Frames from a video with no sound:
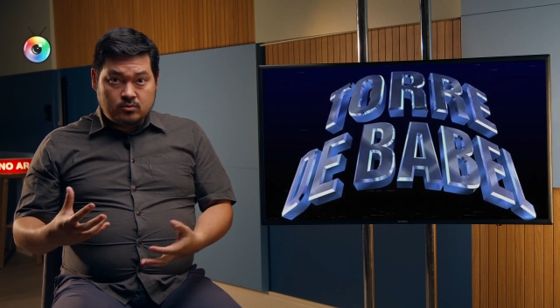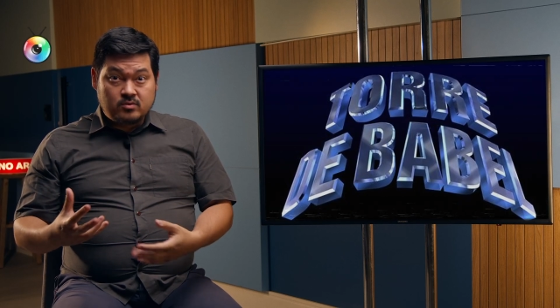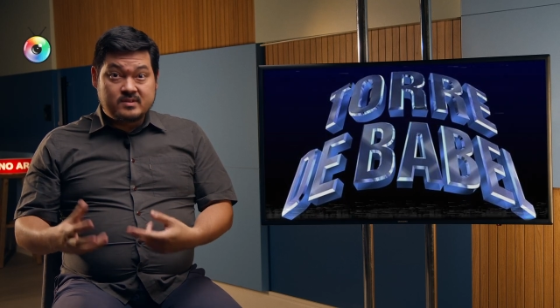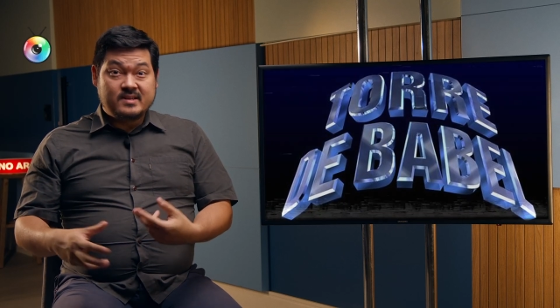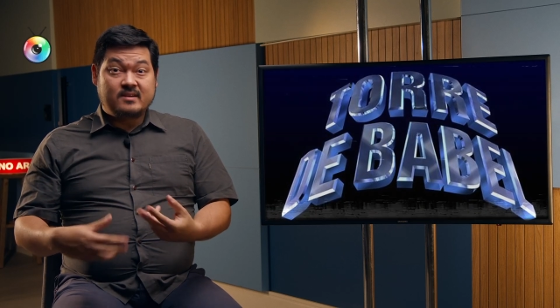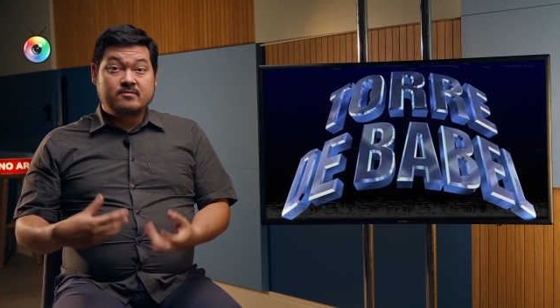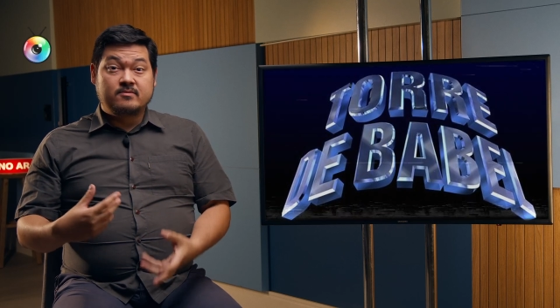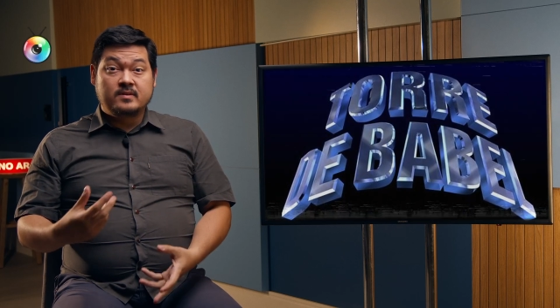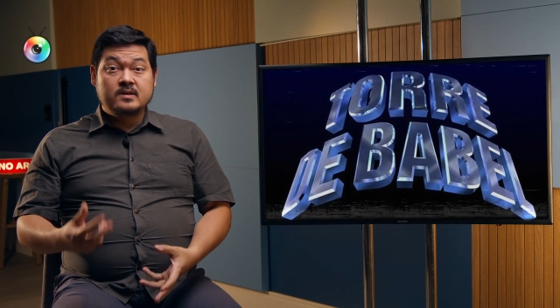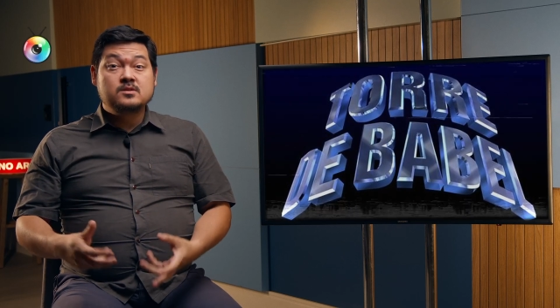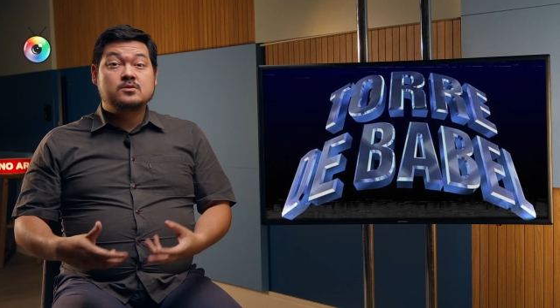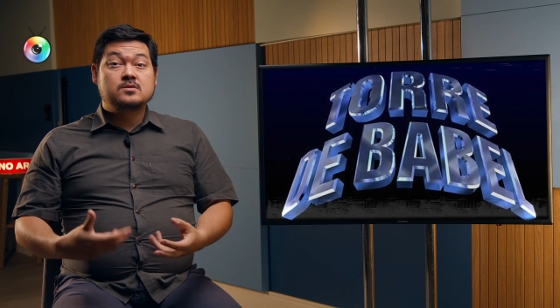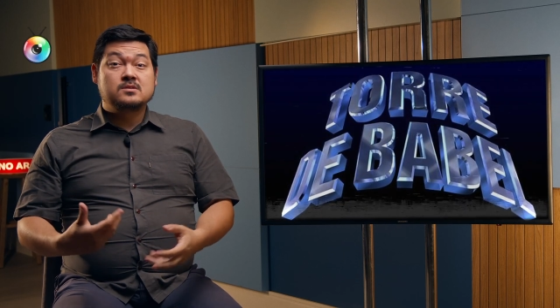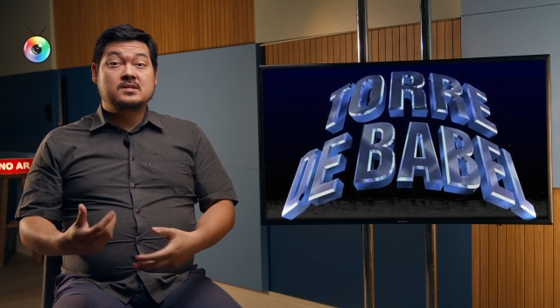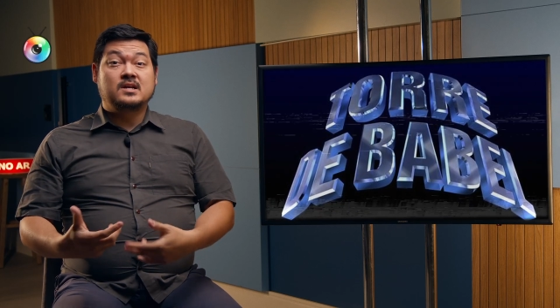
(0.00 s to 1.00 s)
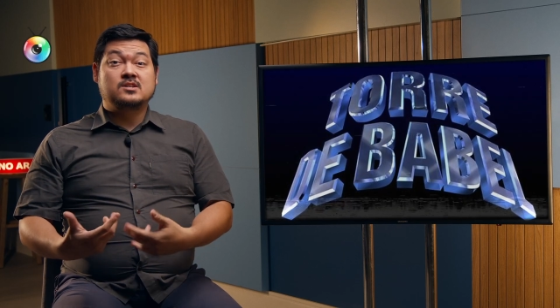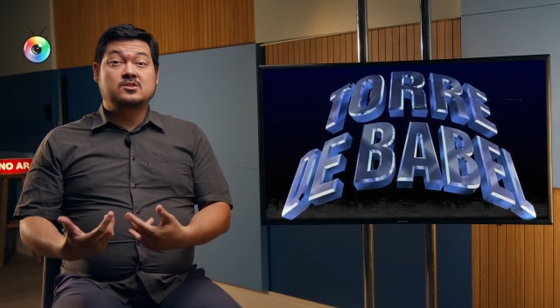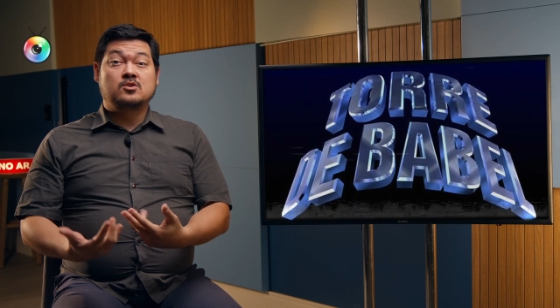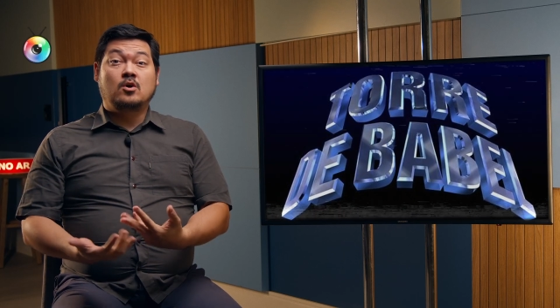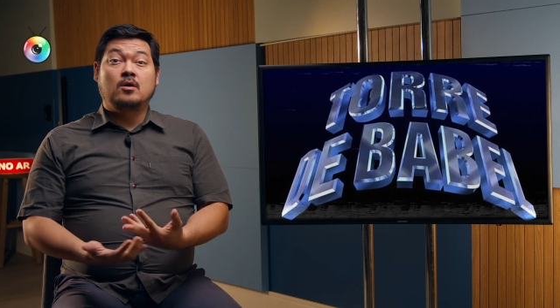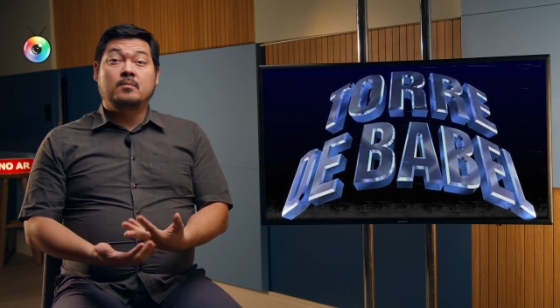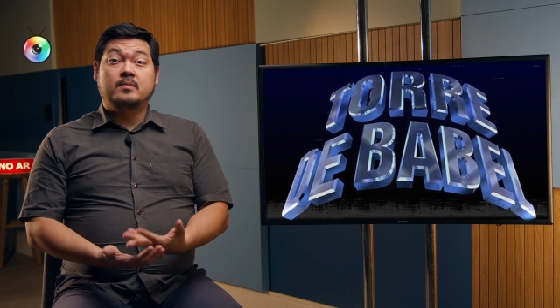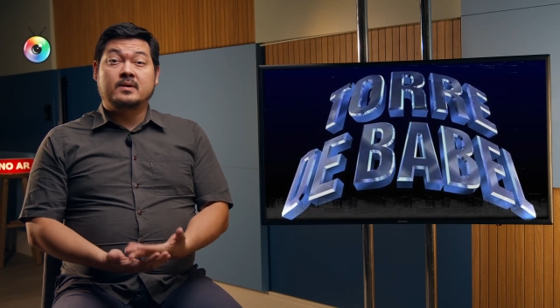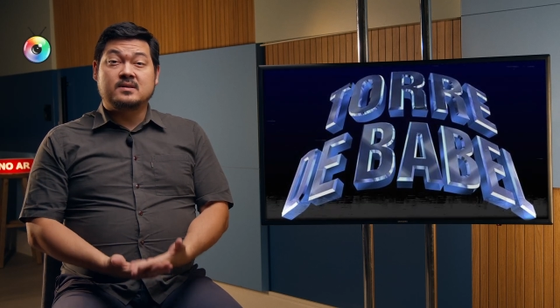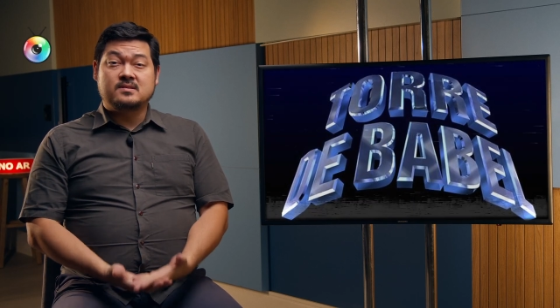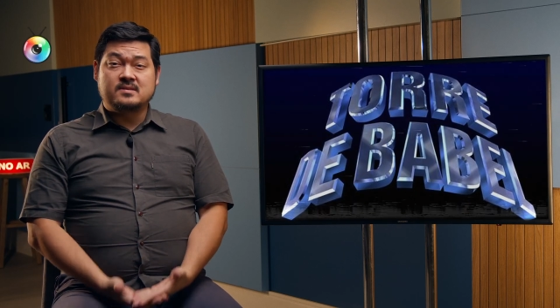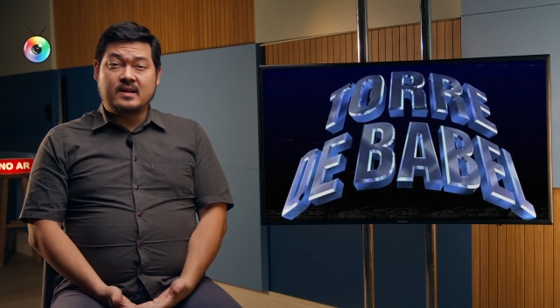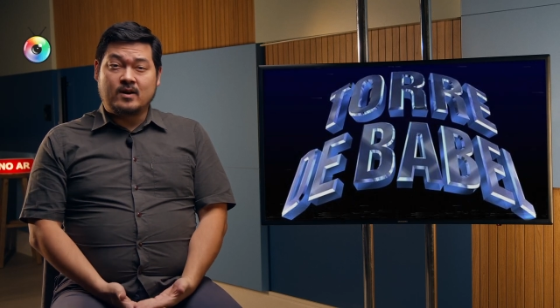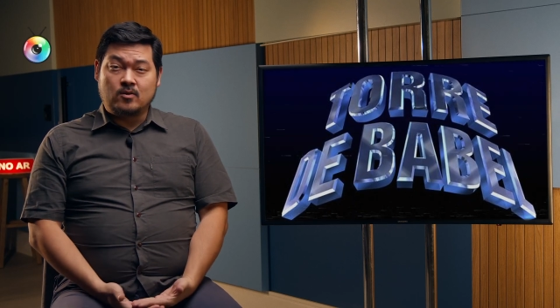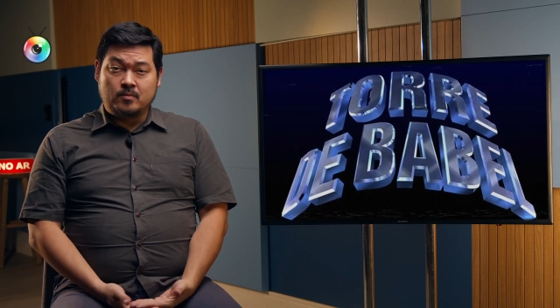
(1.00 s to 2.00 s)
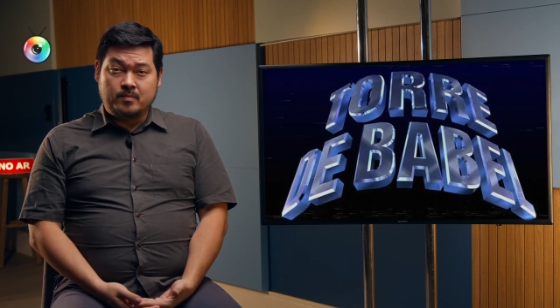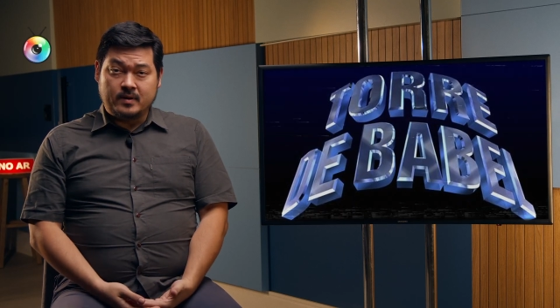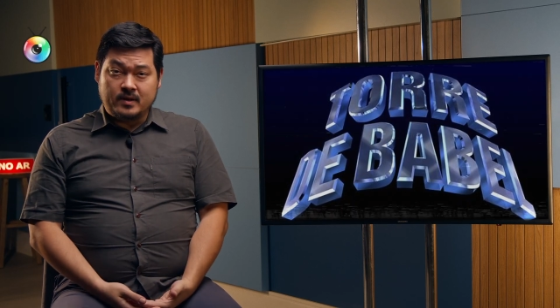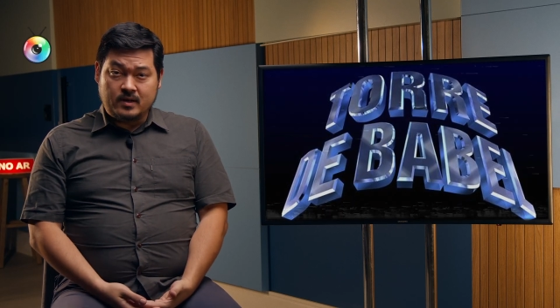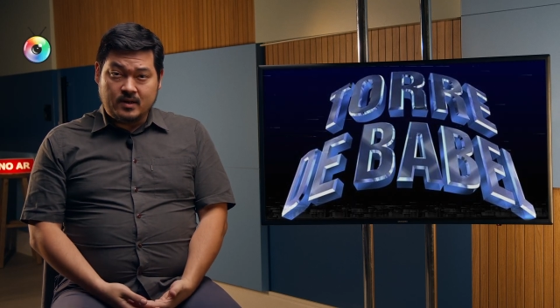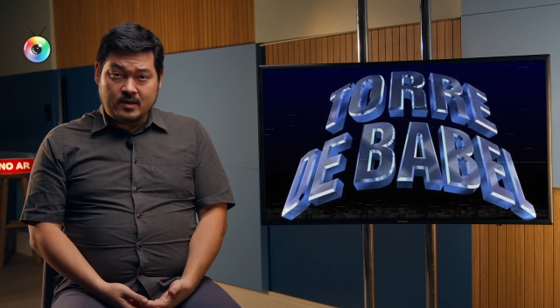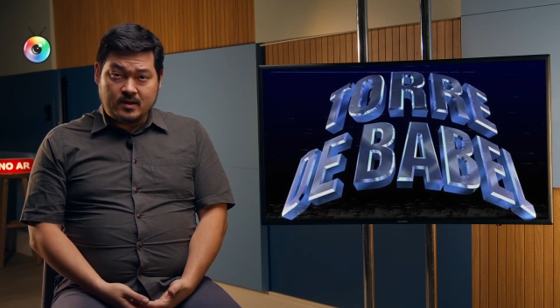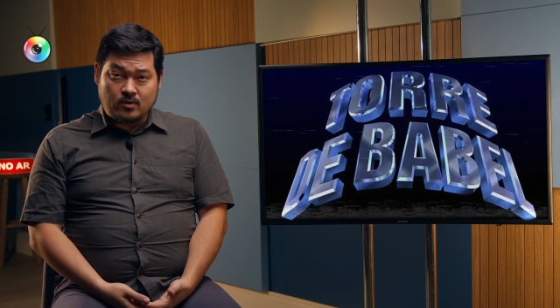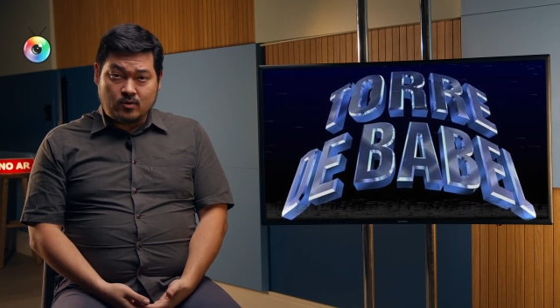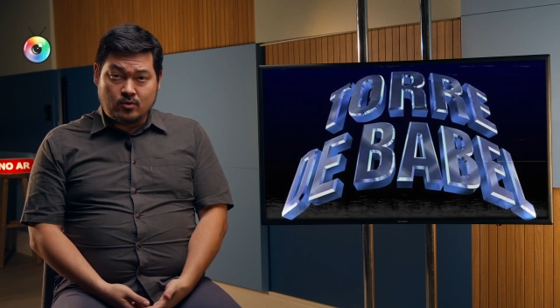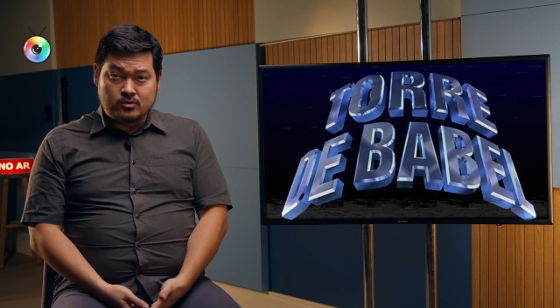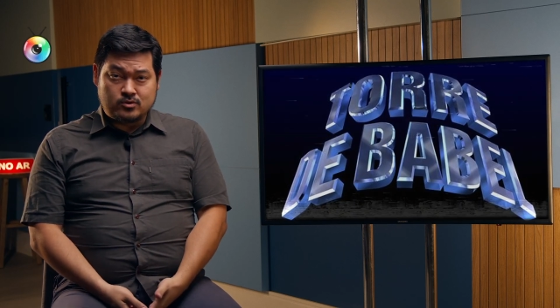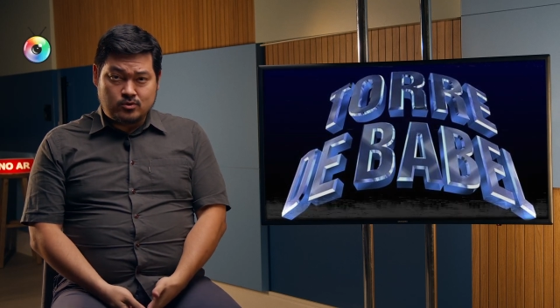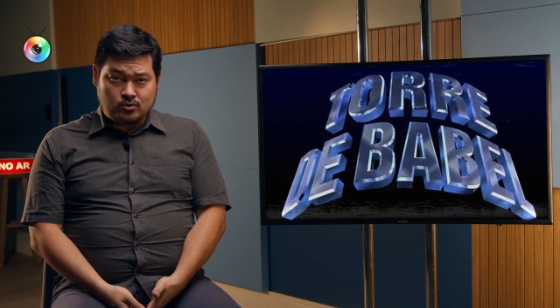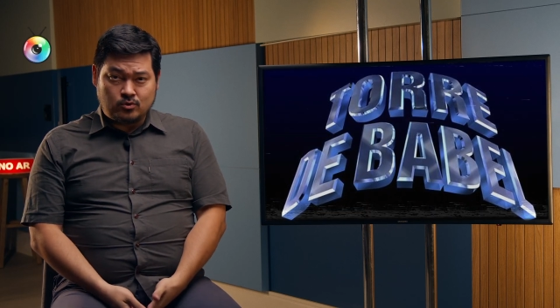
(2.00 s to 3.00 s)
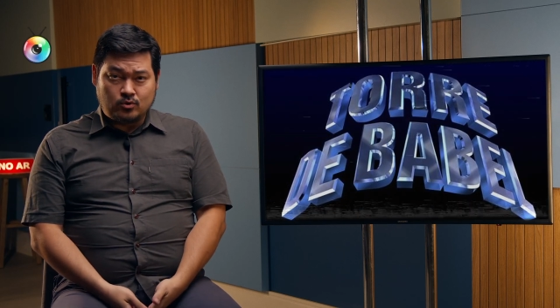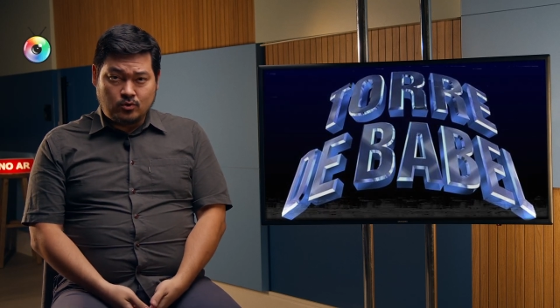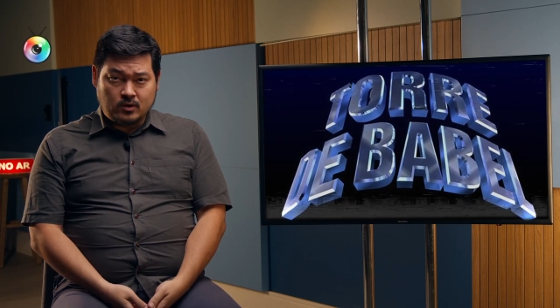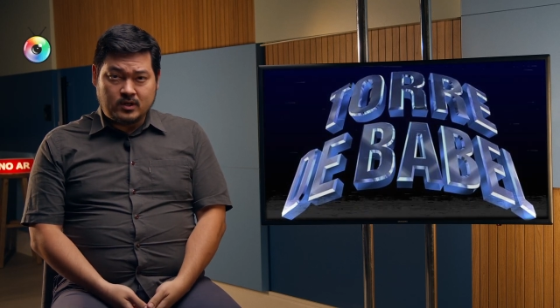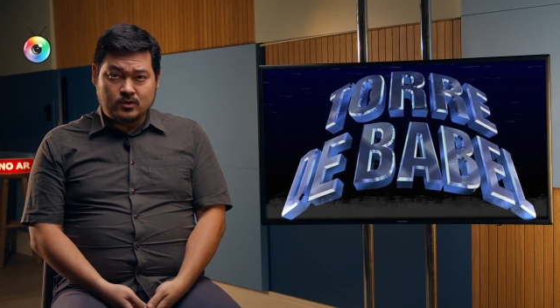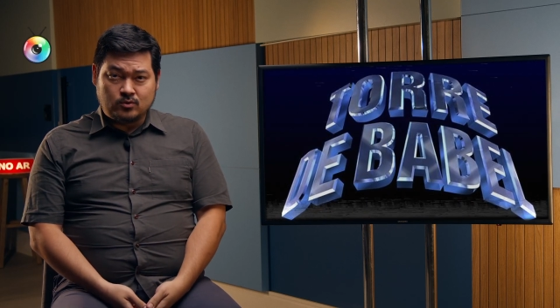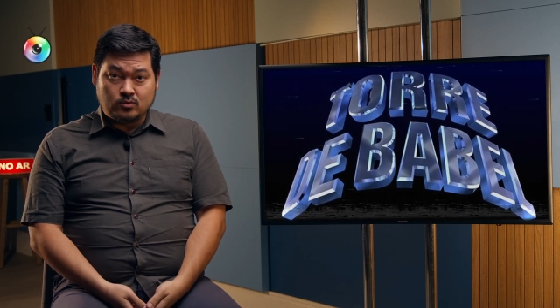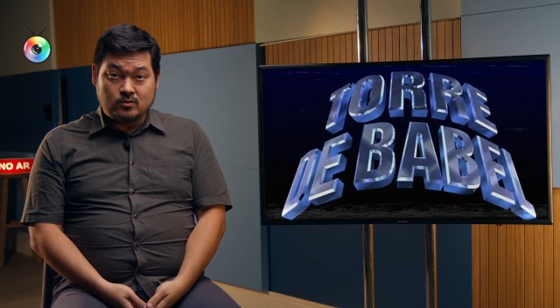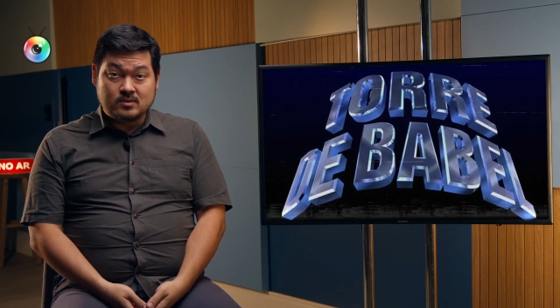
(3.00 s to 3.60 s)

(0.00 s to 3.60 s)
dos avanços das obras da companhia construtora do